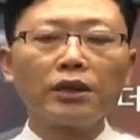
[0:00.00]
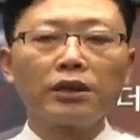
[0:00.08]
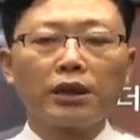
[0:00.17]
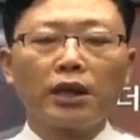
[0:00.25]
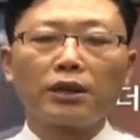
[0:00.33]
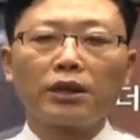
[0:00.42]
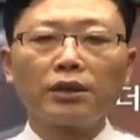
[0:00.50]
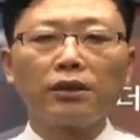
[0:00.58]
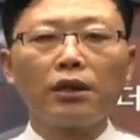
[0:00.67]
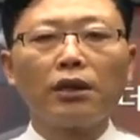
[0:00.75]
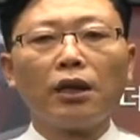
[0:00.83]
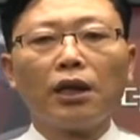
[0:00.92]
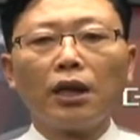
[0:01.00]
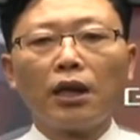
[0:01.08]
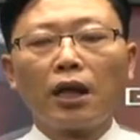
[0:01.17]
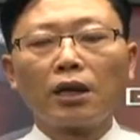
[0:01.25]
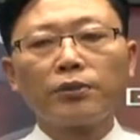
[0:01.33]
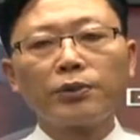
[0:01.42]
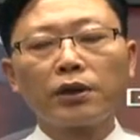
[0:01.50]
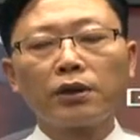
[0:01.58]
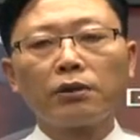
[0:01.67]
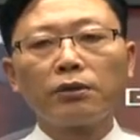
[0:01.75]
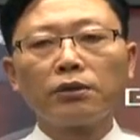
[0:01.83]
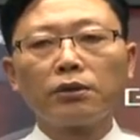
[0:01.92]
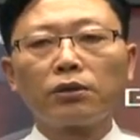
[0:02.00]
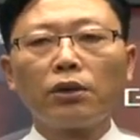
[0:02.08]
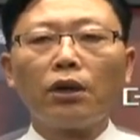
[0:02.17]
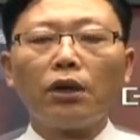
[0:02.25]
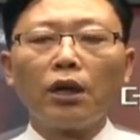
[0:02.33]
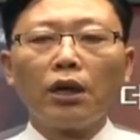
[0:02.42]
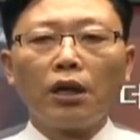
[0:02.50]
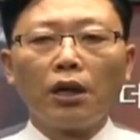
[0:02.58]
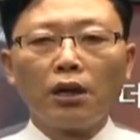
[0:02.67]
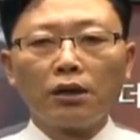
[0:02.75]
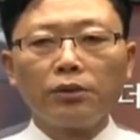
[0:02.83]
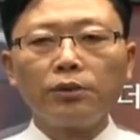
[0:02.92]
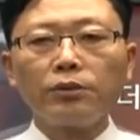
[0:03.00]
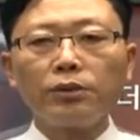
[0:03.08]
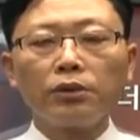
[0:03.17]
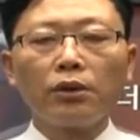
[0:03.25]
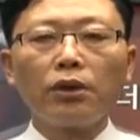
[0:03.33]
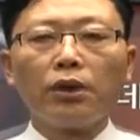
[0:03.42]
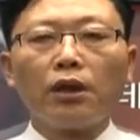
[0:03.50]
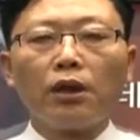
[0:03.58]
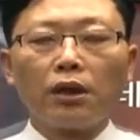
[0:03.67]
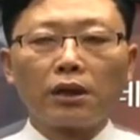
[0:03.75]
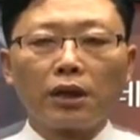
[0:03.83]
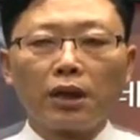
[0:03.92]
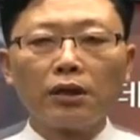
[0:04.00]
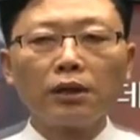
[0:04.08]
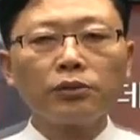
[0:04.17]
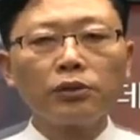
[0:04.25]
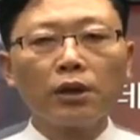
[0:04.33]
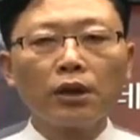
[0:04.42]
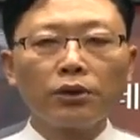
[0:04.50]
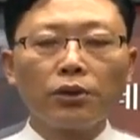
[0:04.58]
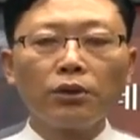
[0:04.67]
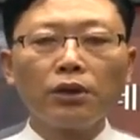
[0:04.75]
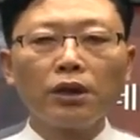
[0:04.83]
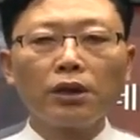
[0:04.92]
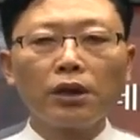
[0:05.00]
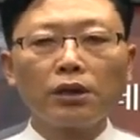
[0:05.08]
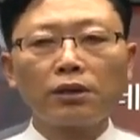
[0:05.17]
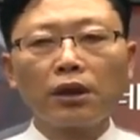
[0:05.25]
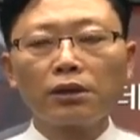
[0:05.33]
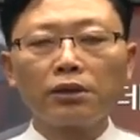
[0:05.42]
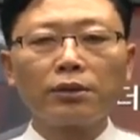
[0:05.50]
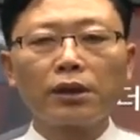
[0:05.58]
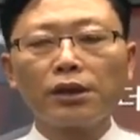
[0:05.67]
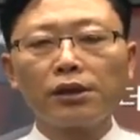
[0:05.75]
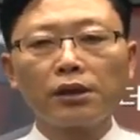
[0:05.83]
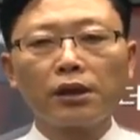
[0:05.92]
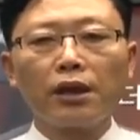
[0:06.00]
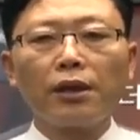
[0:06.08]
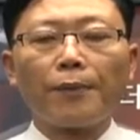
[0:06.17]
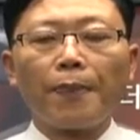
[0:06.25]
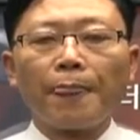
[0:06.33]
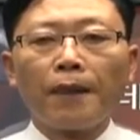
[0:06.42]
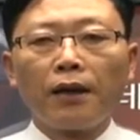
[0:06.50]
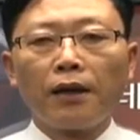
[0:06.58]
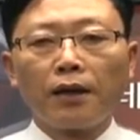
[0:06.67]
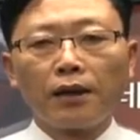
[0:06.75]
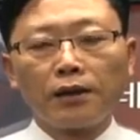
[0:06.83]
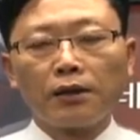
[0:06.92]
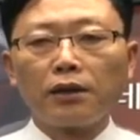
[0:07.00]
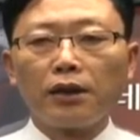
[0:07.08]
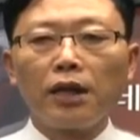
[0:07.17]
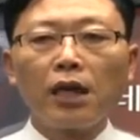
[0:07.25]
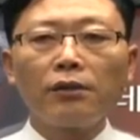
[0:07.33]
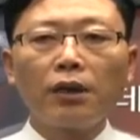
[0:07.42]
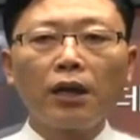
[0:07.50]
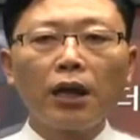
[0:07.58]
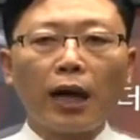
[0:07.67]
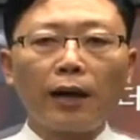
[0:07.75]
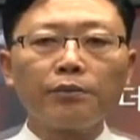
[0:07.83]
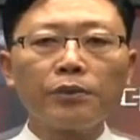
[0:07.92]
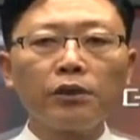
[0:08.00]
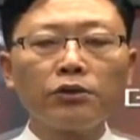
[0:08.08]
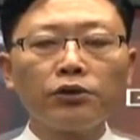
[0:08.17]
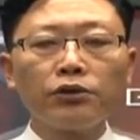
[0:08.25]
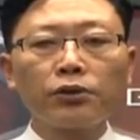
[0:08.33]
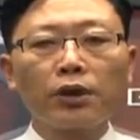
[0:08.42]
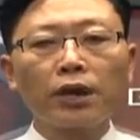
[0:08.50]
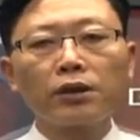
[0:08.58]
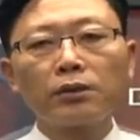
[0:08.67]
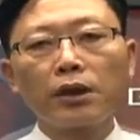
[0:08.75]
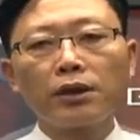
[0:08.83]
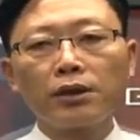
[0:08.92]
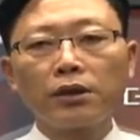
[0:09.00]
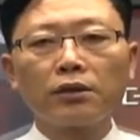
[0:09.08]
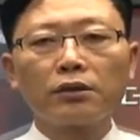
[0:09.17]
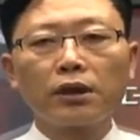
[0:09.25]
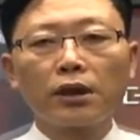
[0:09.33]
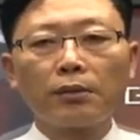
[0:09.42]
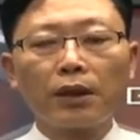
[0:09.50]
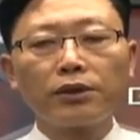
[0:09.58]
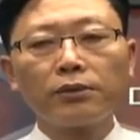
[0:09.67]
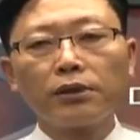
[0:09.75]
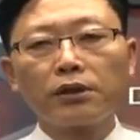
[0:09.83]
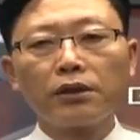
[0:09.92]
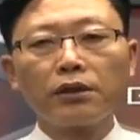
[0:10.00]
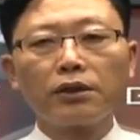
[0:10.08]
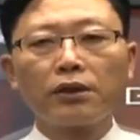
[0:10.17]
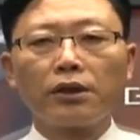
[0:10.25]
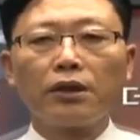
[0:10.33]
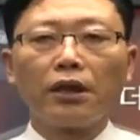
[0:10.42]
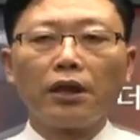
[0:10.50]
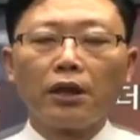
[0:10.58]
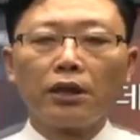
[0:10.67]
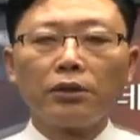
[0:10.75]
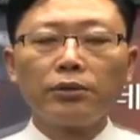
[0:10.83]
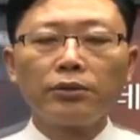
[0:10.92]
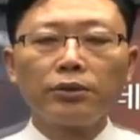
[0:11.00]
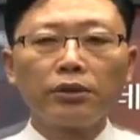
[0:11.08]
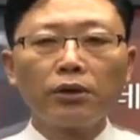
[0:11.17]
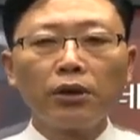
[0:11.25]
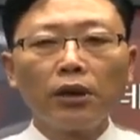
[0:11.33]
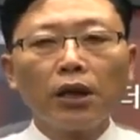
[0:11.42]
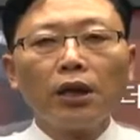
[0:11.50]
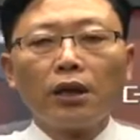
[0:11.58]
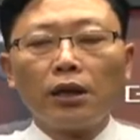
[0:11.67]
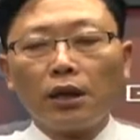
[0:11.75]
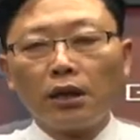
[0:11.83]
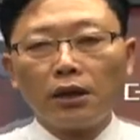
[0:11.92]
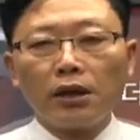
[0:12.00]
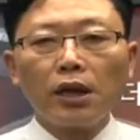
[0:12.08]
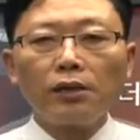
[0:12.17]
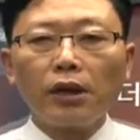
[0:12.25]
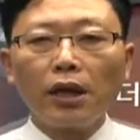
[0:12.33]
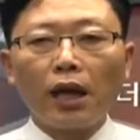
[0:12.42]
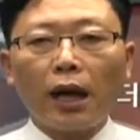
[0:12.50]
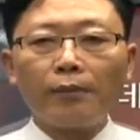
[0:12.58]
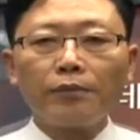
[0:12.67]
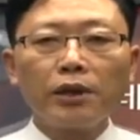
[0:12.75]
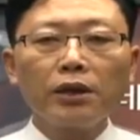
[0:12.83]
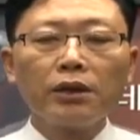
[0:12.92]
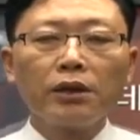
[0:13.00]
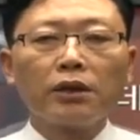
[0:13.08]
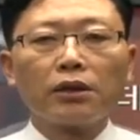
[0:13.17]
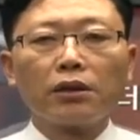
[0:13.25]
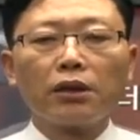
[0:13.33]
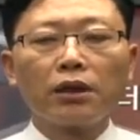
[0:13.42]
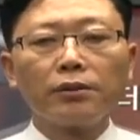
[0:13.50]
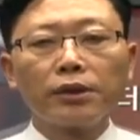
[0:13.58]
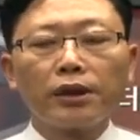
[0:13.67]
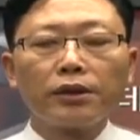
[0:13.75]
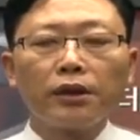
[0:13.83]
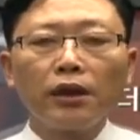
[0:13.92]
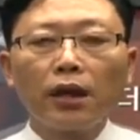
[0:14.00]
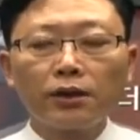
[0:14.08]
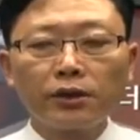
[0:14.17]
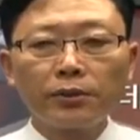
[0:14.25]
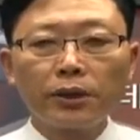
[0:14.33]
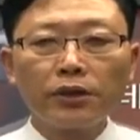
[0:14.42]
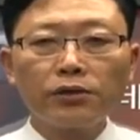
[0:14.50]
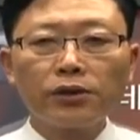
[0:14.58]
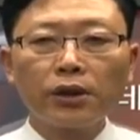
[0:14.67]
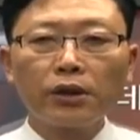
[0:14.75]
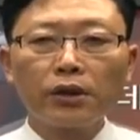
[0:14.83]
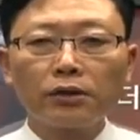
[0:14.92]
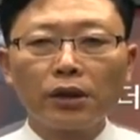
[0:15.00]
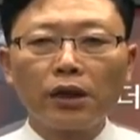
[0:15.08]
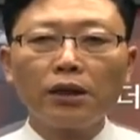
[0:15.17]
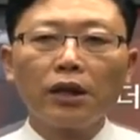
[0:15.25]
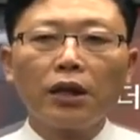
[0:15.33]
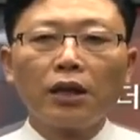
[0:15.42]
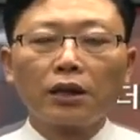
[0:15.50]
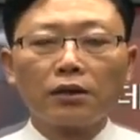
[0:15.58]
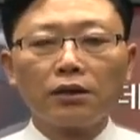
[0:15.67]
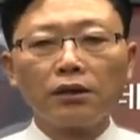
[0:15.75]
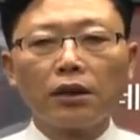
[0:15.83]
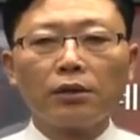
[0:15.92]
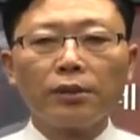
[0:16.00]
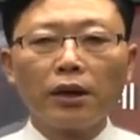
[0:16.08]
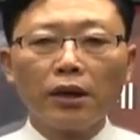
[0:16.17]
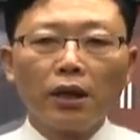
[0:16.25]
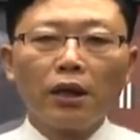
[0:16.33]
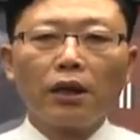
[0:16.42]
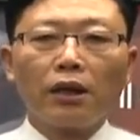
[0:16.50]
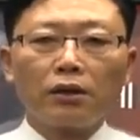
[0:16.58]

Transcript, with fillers: 자, 그래서 학습자 여러분들도 어, 이 부분도 어, 개념과 용어에 대해서 학습을 하실 때 아, 이해와 암기 위주로 학습을 하시라고 제가 말씀을 드렸듯이 이 부분도 어, 이해와 암기를 결합을 해서 학습을 해주셔야 되고요. 그런 다음에 아,